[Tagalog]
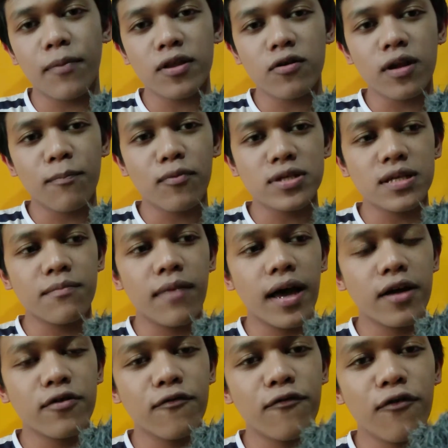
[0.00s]
ko na po sa
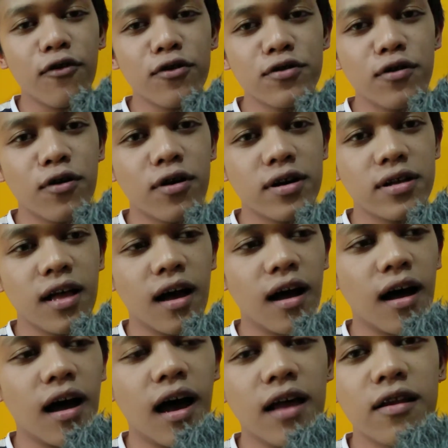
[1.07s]
microphone or
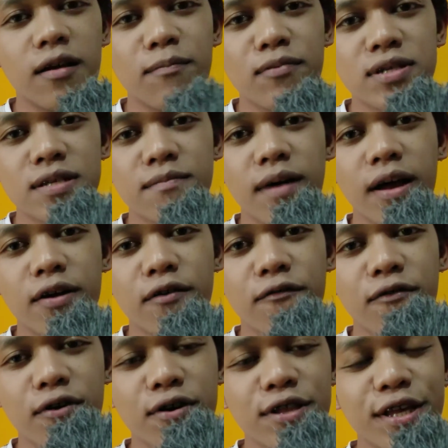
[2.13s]
naka ano na po sa
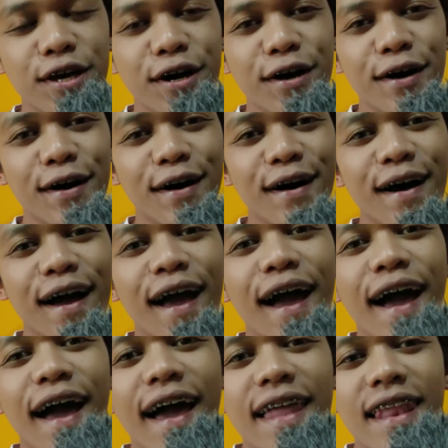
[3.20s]
microphone yung
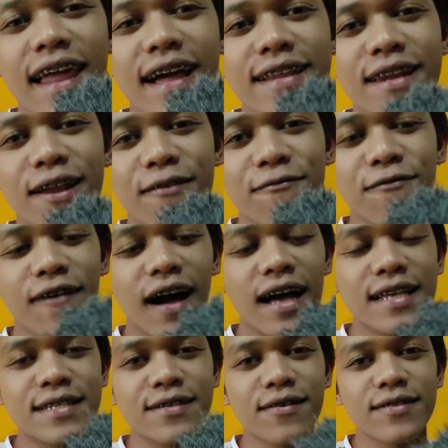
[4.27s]
electric
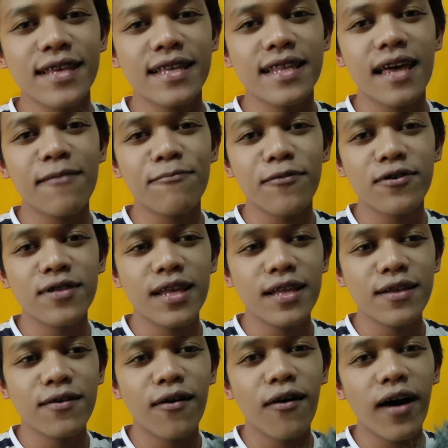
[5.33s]
fan. So tingnan po
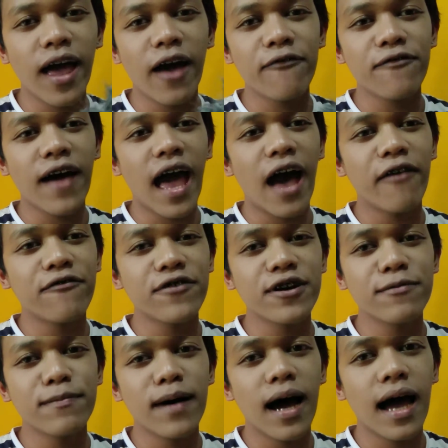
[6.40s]
ninyo if ever
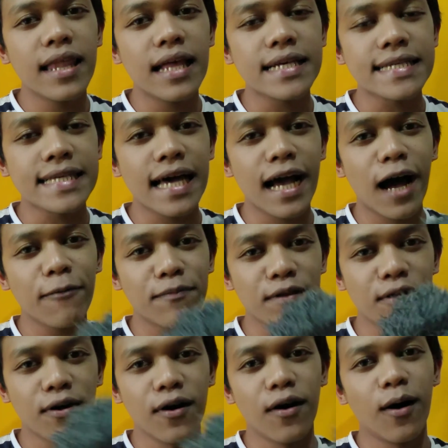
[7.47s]
ba nasasagap
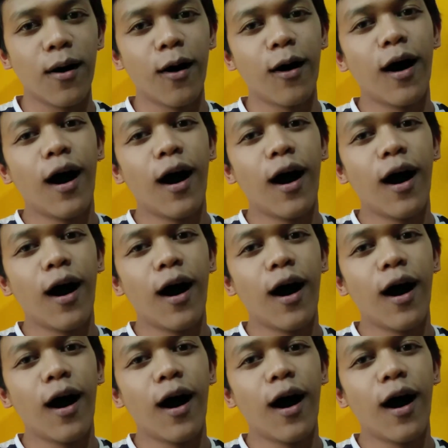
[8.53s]
nung